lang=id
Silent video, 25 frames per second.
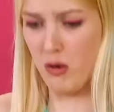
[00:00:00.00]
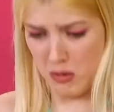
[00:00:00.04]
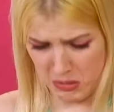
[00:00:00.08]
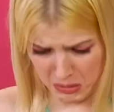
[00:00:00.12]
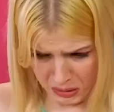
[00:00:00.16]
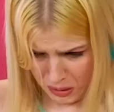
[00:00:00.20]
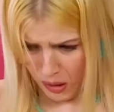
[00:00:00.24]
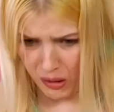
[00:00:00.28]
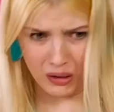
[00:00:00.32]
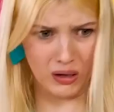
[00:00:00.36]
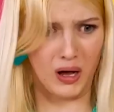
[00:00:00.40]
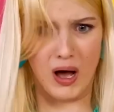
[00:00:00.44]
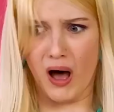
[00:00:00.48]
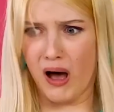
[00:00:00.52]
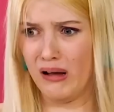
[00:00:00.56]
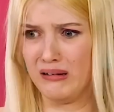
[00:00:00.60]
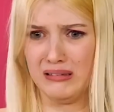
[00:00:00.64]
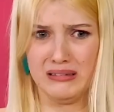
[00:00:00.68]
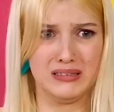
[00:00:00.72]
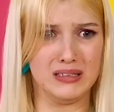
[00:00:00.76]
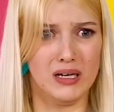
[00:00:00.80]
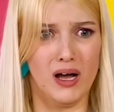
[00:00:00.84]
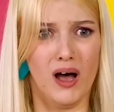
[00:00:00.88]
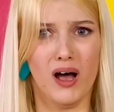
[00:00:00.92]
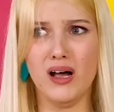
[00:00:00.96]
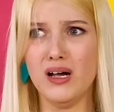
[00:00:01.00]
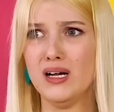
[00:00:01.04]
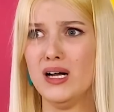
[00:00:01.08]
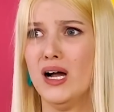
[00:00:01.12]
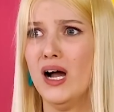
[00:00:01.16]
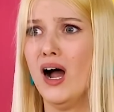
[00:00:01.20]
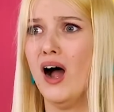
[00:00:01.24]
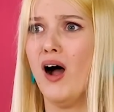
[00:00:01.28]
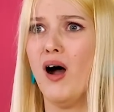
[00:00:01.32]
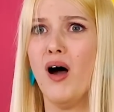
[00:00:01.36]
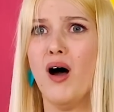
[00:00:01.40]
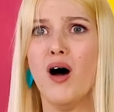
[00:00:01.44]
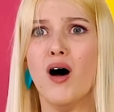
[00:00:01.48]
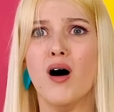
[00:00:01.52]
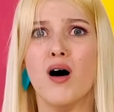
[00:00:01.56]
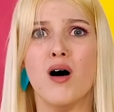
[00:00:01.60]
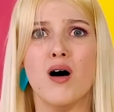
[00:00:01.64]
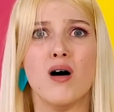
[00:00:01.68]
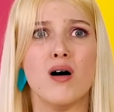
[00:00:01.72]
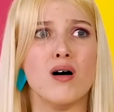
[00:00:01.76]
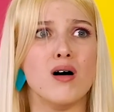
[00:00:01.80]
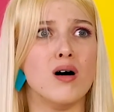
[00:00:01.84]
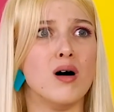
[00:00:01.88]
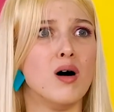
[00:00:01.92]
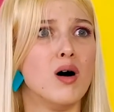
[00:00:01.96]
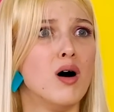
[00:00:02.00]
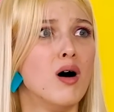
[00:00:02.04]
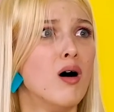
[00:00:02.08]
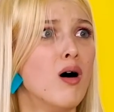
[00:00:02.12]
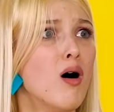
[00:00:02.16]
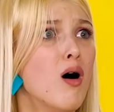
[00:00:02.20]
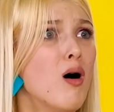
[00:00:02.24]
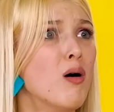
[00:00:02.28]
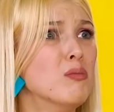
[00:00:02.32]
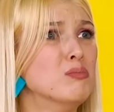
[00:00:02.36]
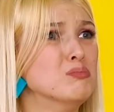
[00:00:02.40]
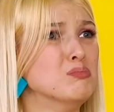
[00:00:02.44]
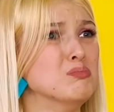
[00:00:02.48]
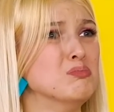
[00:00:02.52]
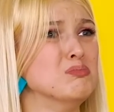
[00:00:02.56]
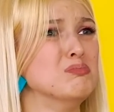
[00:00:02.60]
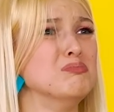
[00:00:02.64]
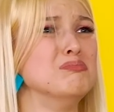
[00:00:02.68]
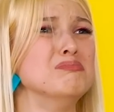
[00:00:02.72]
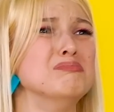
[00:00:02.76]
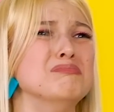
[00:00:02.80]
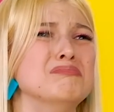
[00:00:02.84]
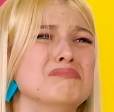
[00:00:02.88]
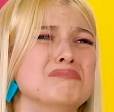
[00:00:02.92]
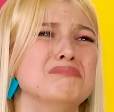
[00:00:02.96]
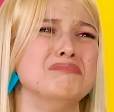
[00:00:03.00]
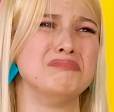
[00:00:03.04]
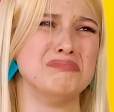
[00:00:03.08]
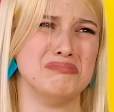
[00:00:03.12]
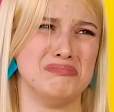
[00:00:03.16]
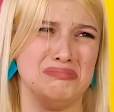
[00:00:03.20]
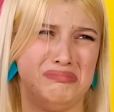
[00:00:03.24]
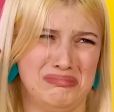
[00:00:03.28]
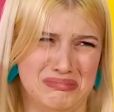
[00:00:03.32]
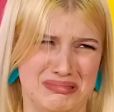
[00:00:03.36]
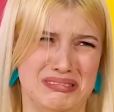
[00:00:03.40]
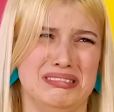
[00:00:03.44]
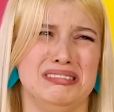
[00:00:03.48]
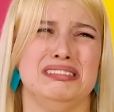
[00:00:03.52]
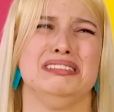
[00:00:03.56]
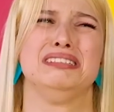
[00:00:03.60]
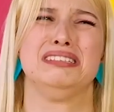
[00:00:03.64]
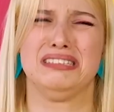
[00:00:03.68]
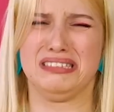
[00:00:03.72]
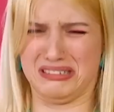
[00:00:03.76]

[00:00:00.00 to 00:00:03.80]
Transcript: Wow, wow, wow, wow, wow. Hah?